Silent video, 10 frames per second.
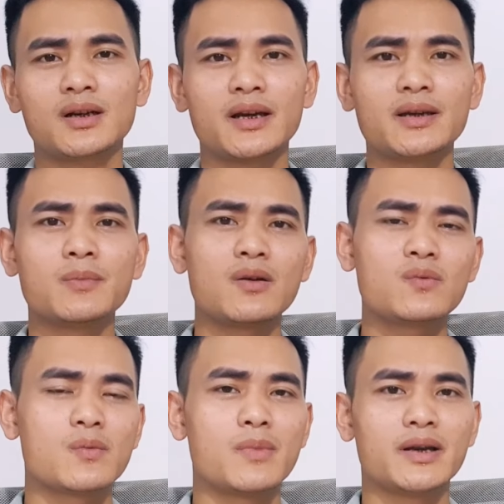cái
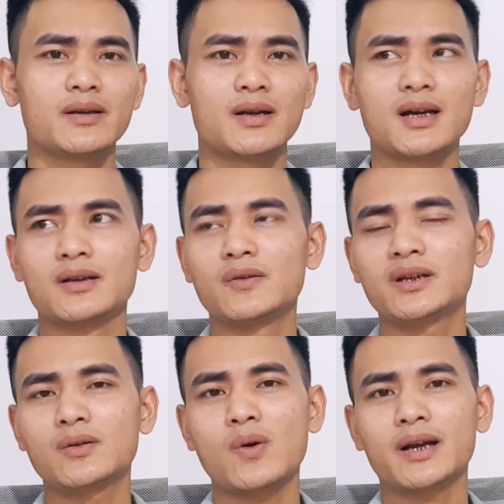blog của mình là
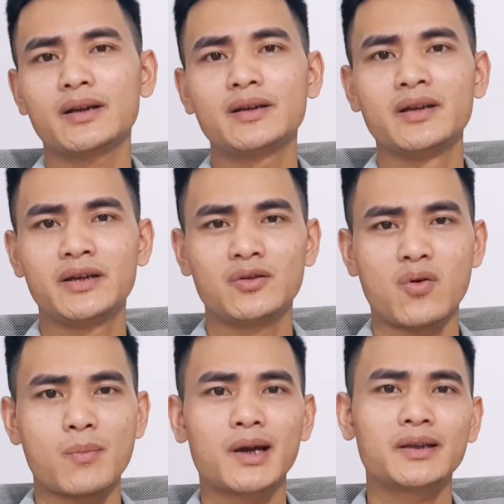liên quan đến
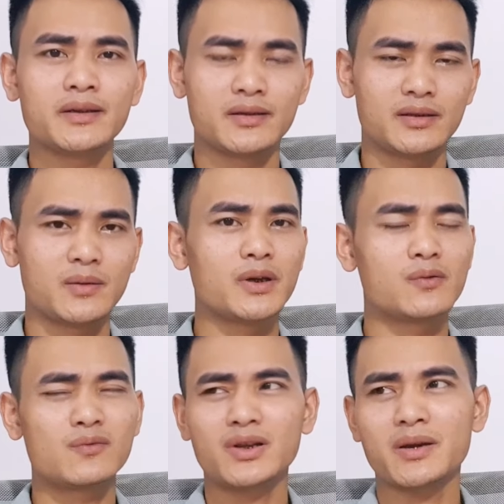digital marketing thì
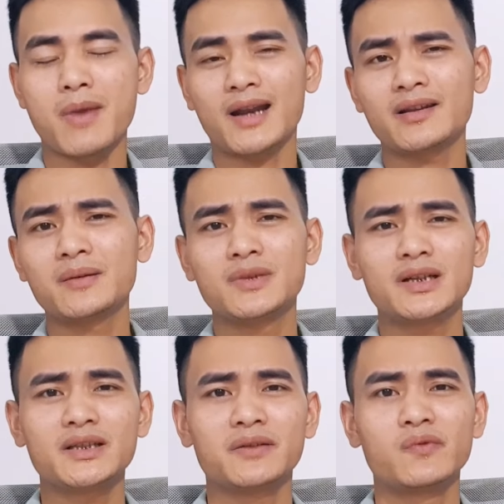mình cũng có thể bán thêm
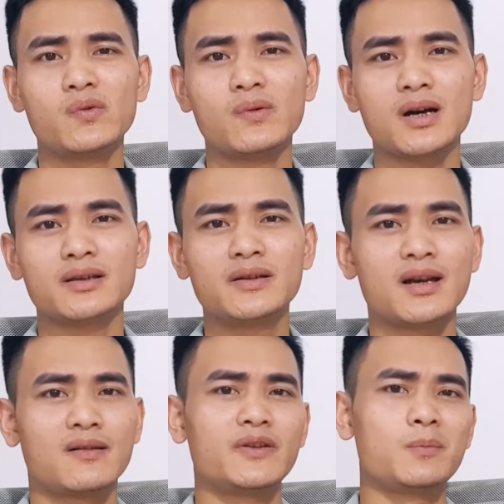những cái dịch vụ như
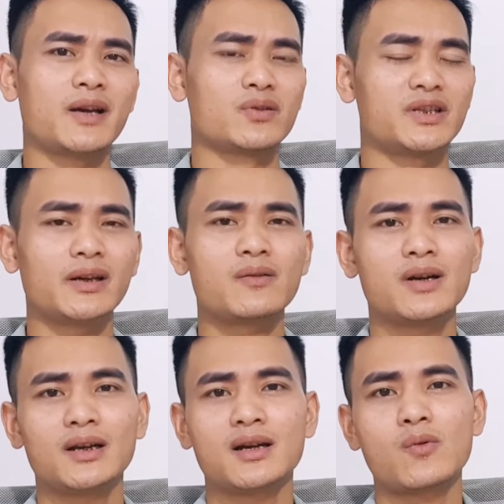là viết bài chuẩn SEO
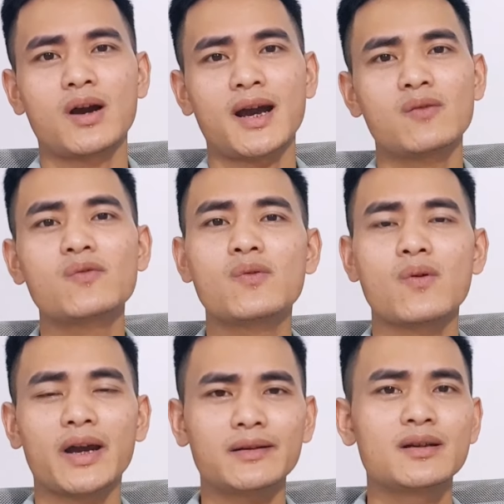hay là quảng cáo
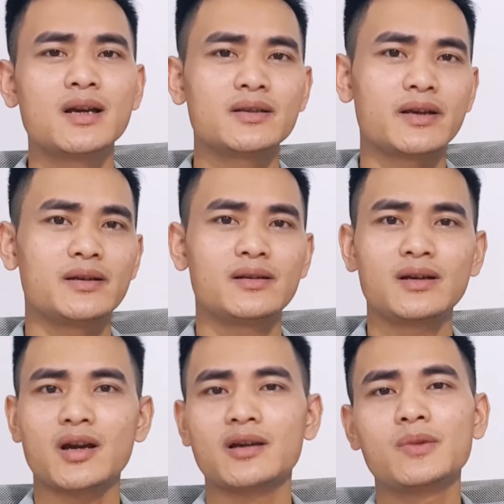google ads trên
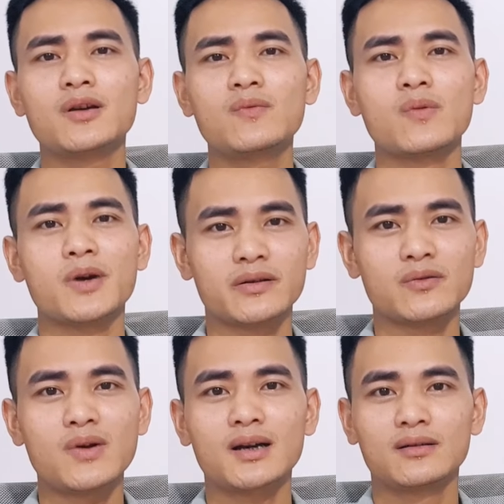những cái blog của mình
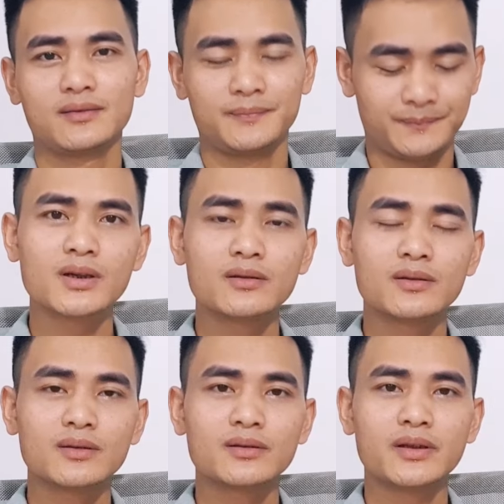đúng không ạ
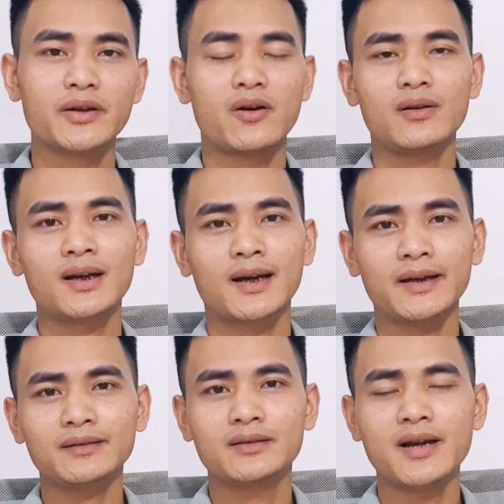thì đó là
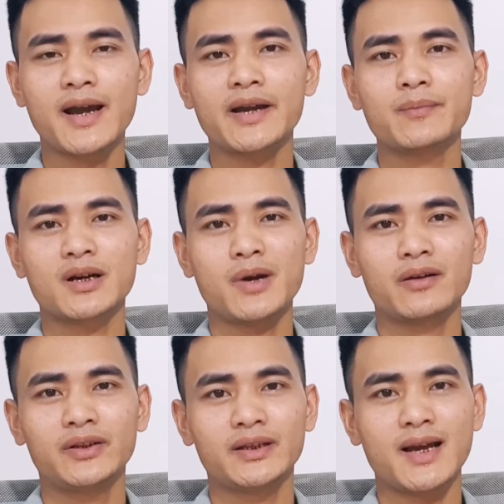cách thứ hai mà các bạn
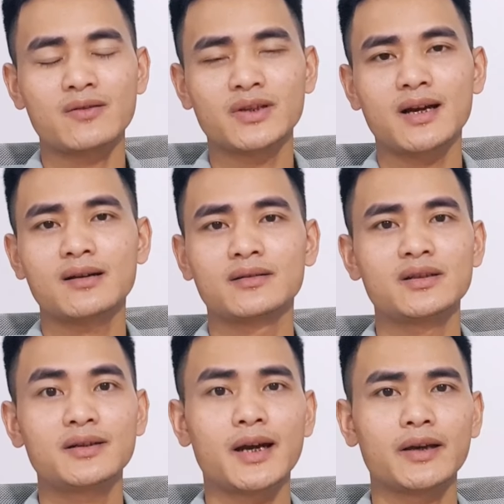có thể tạo ra được
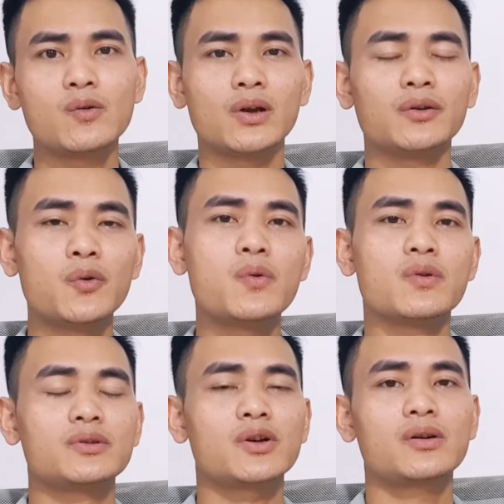những cái nguồn thu
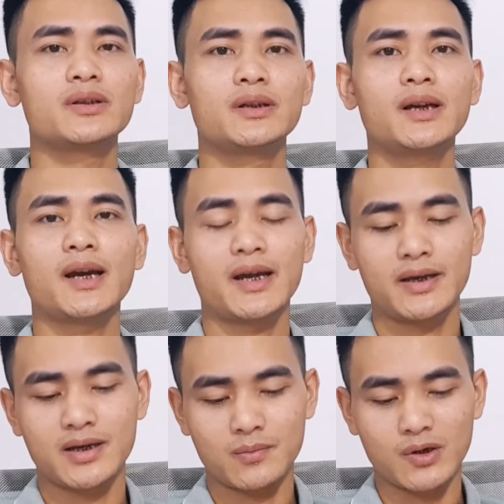cho những
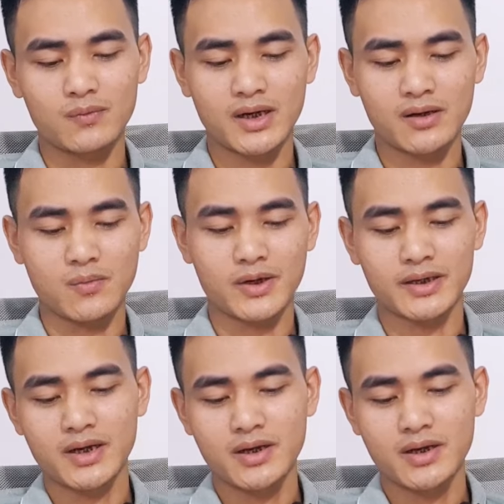cái ờ, blogger của mình